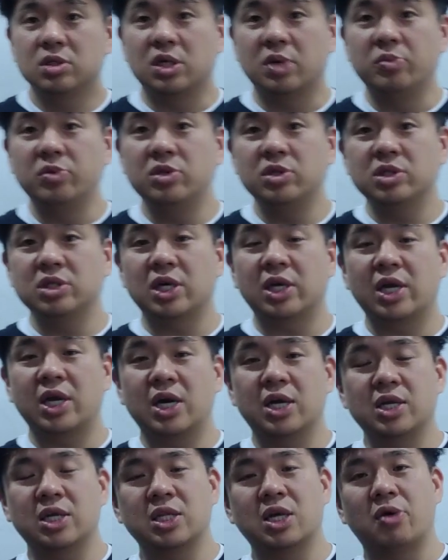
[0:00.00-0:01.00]
재밌는
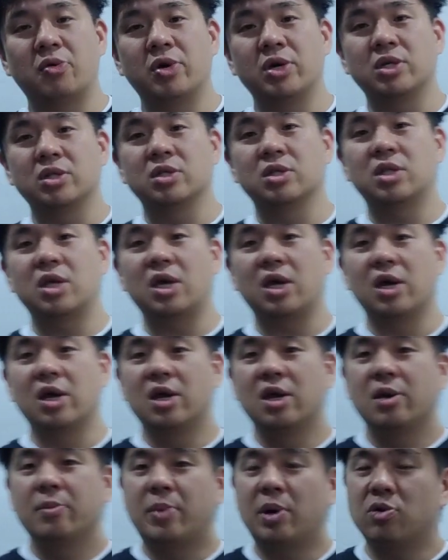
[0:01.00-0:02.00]
사례가 하나 나와 있는데
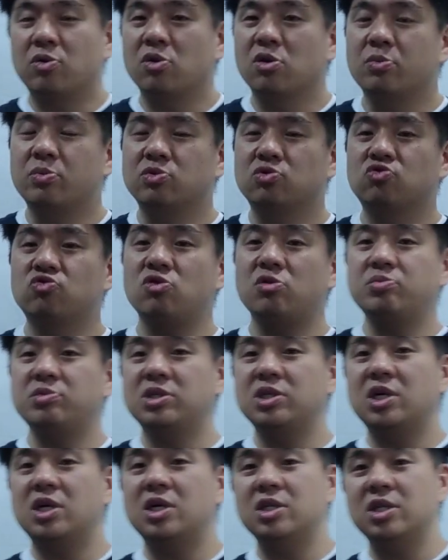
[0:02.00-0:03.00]
바로 여러분 수업
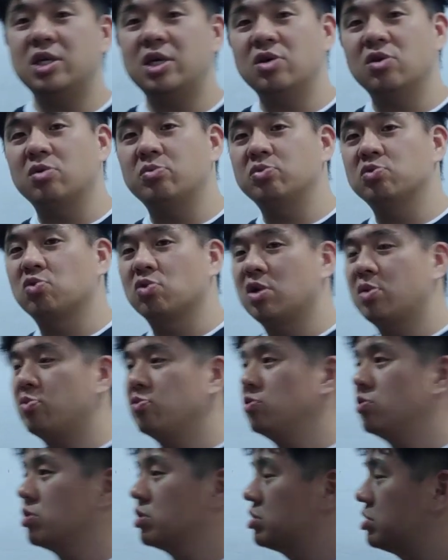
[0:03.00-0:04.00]
시간에 여러분
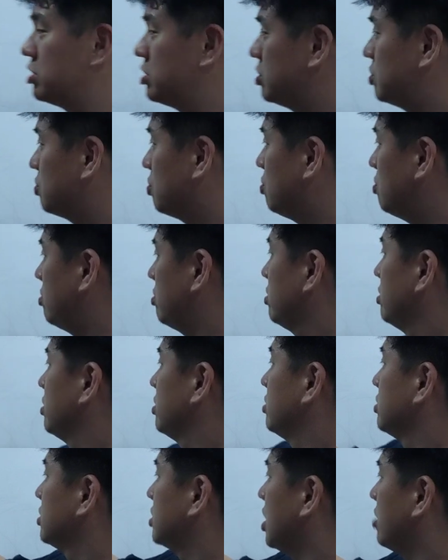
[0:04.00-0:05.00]
졸아본 적 있으시죠?
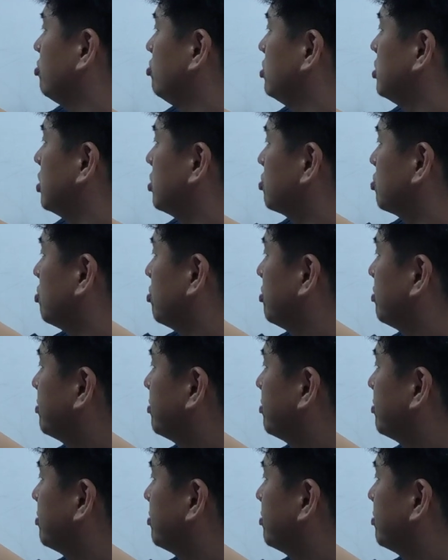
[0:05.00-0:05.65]
잠을 자죠.